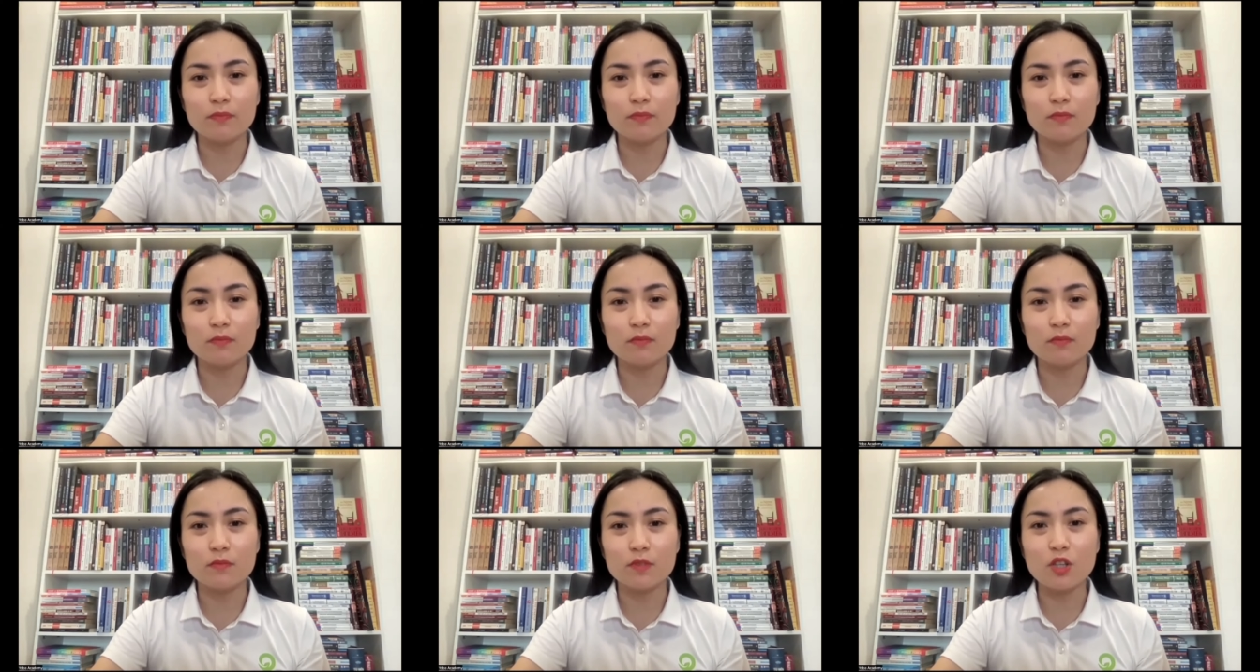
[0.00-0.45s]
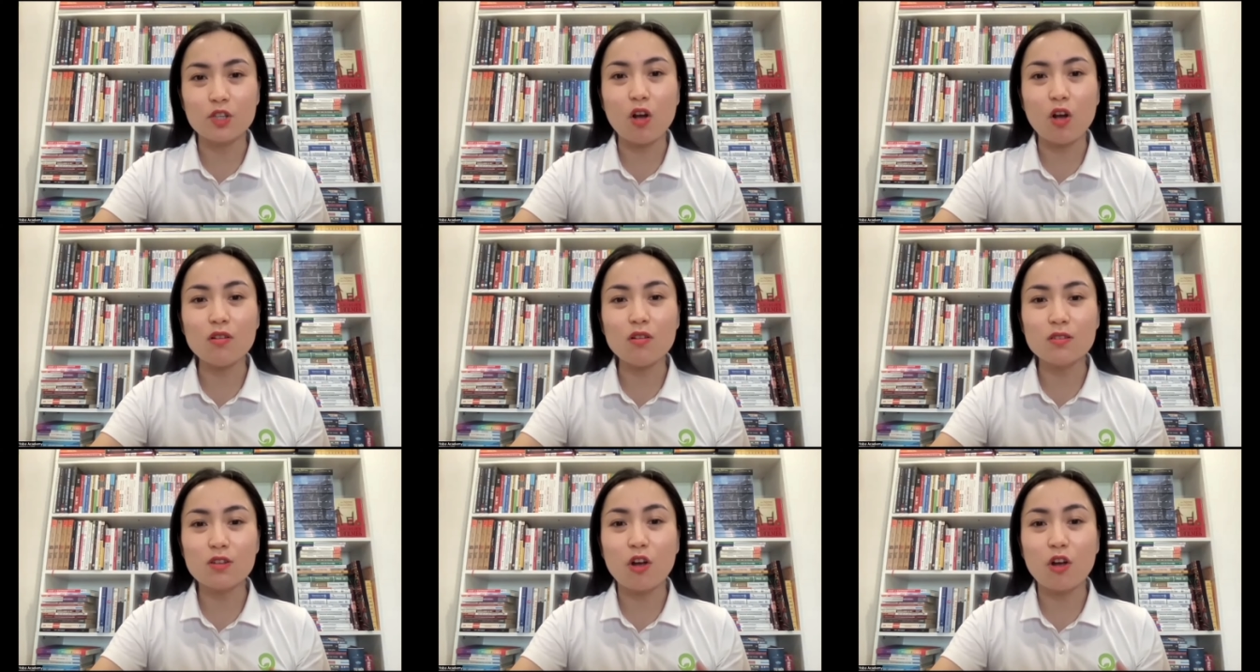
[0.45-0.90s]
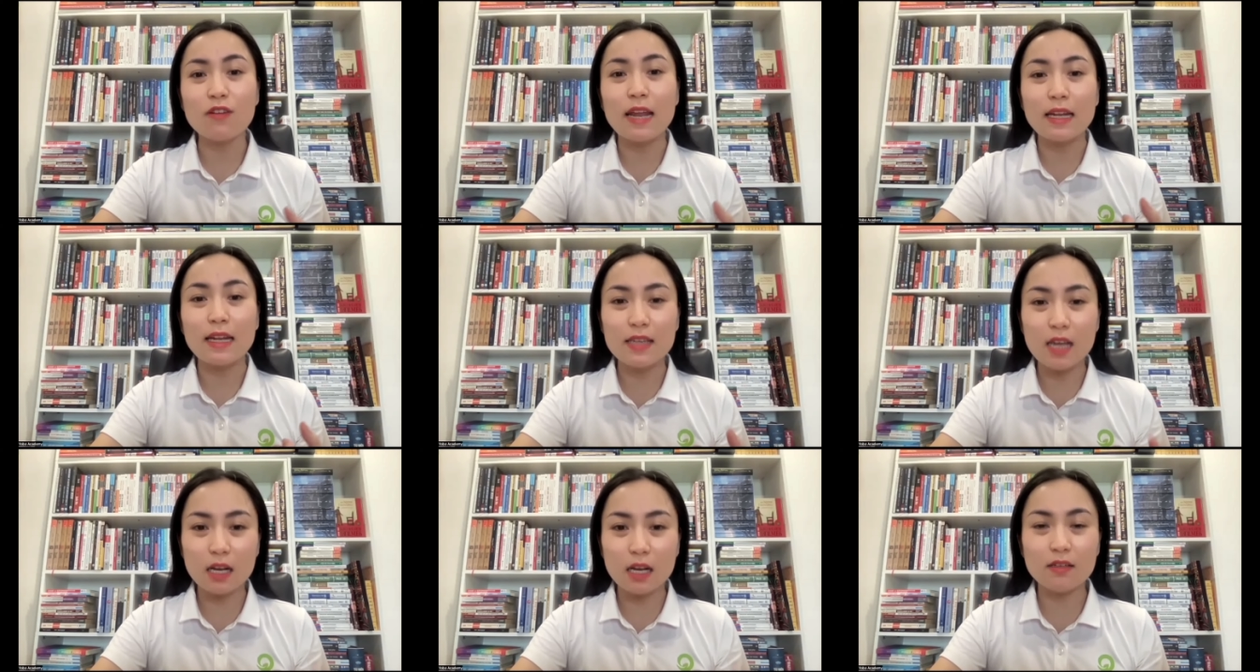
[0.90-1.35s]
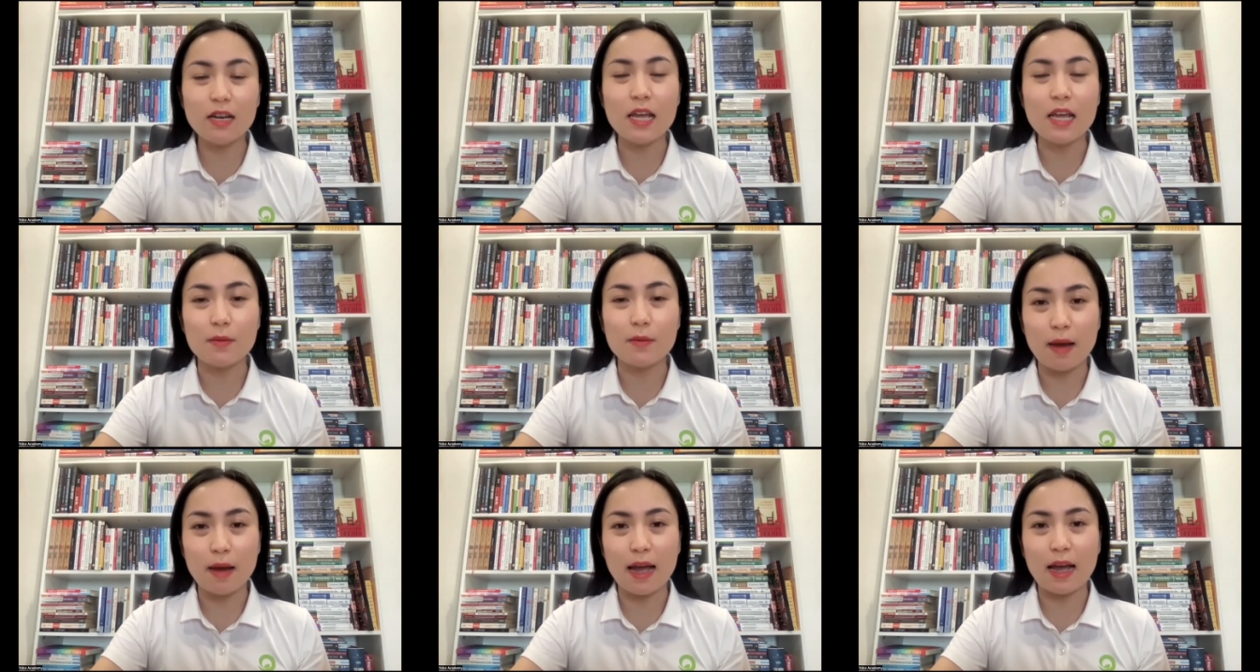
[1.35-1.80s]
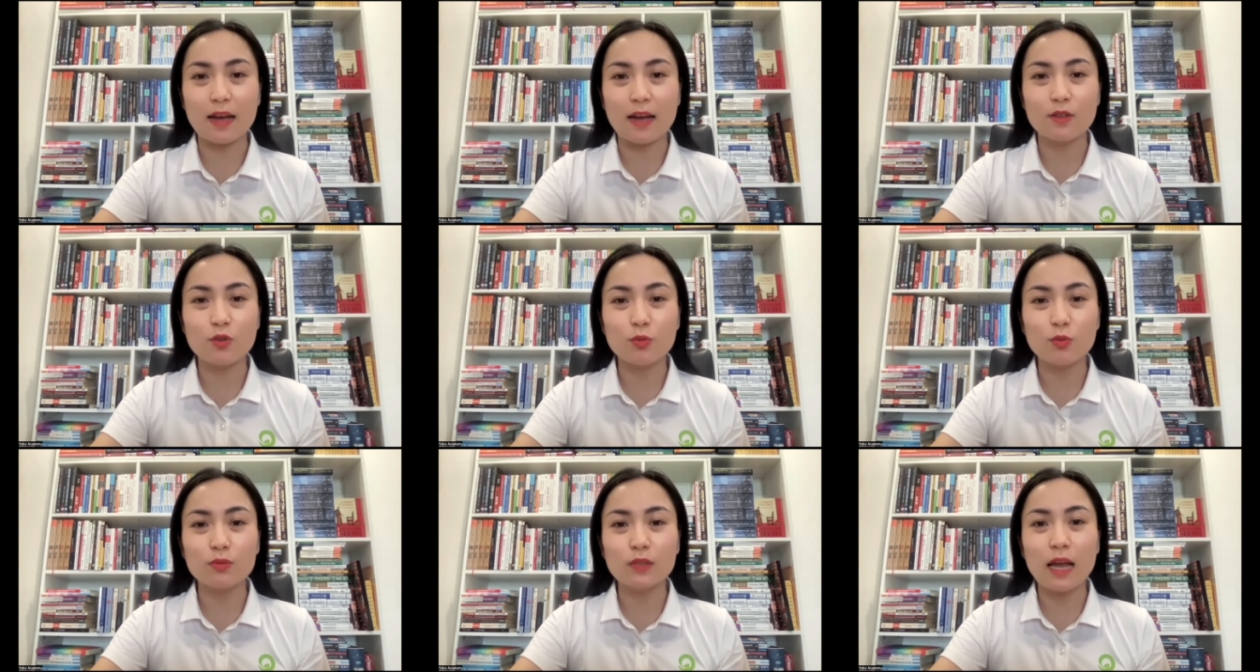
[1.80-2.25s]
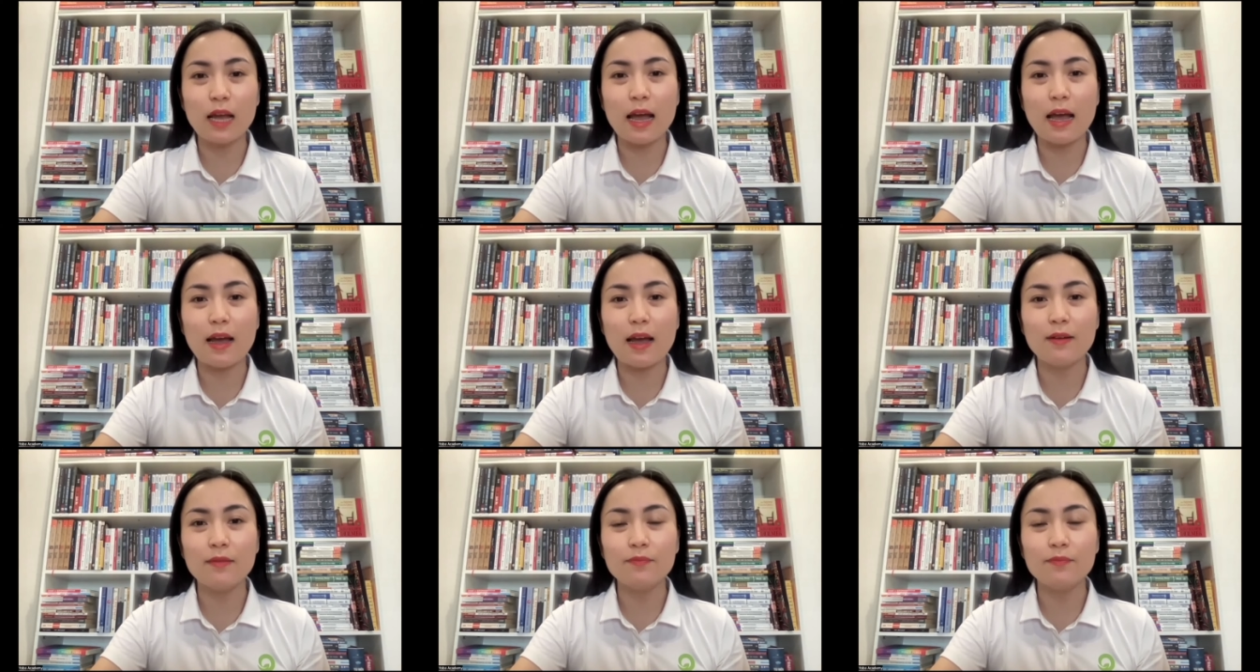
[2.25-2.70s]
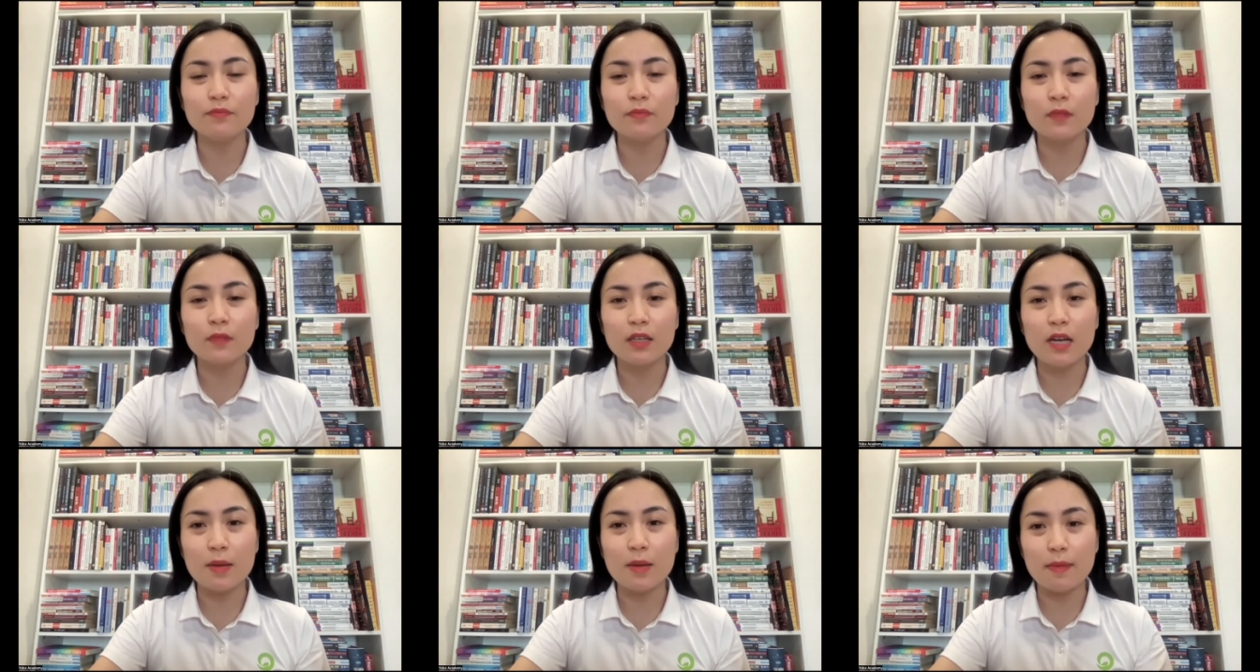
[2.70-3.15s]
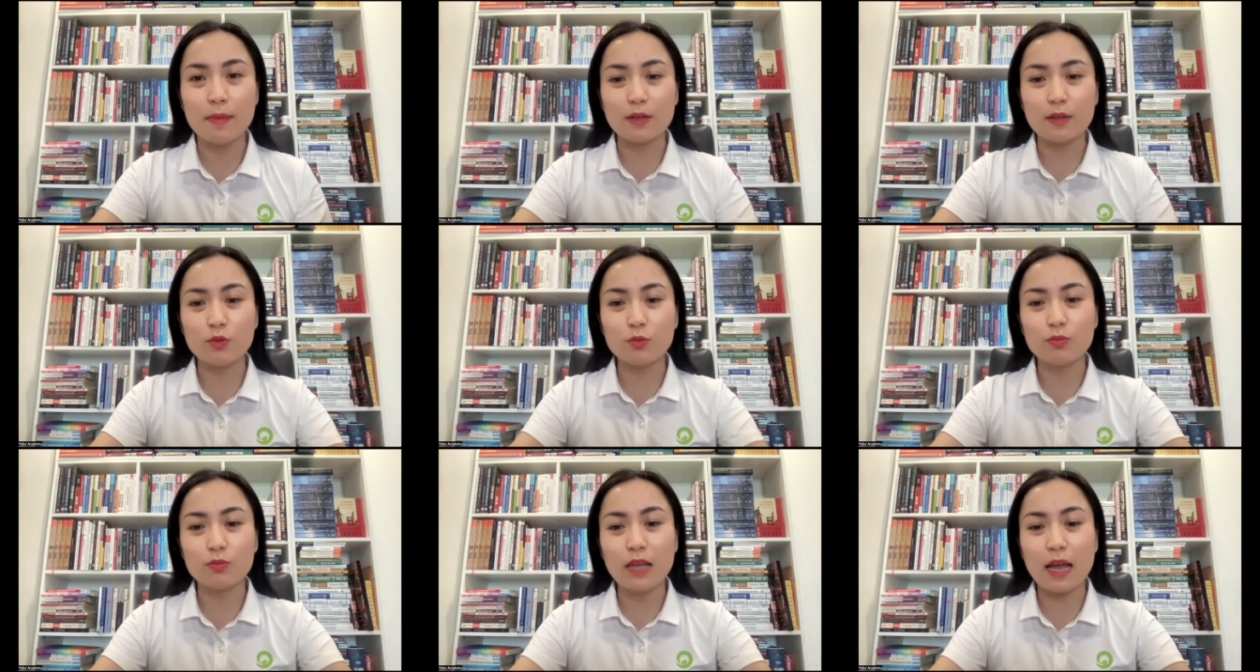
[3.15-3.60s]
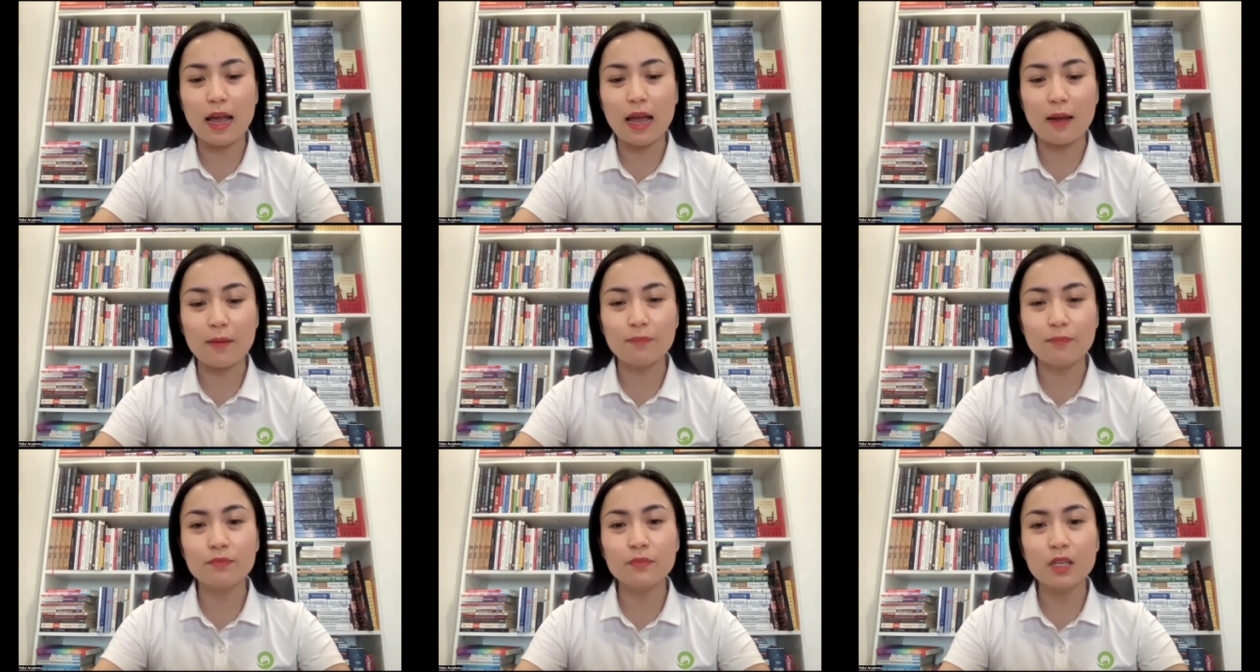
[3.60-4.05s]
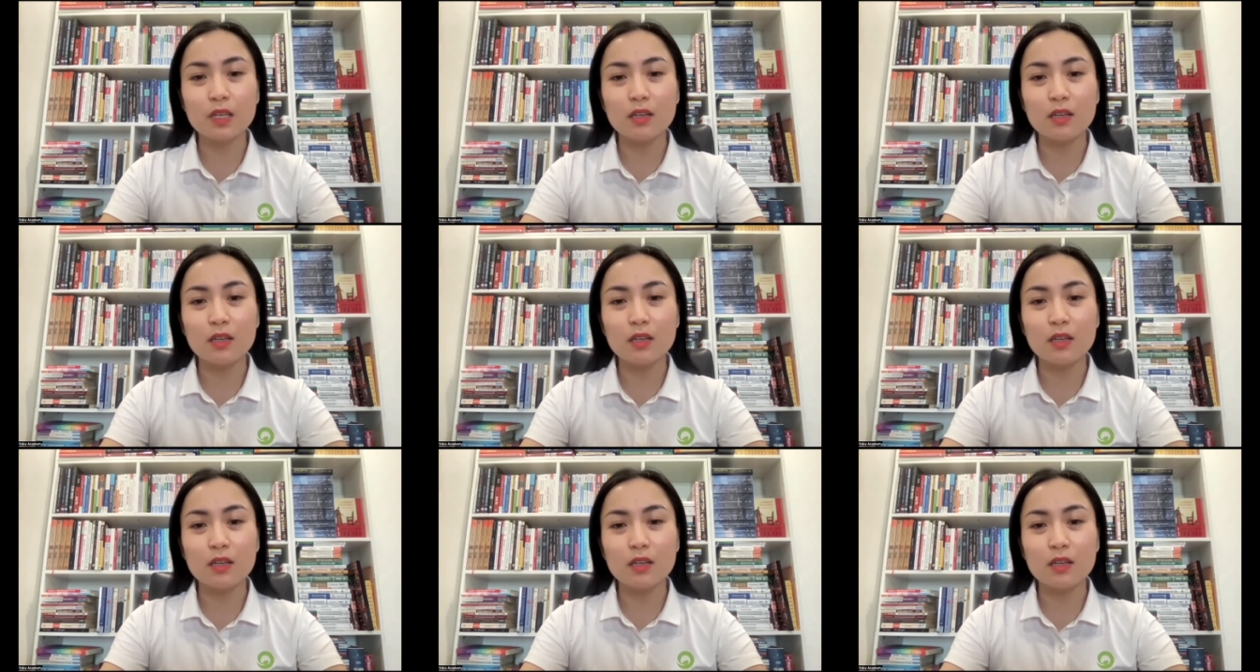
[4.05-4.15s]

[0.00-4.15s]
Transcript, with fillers: um, rõ rõ nét nhất để mà chúng ta để mà chúng ta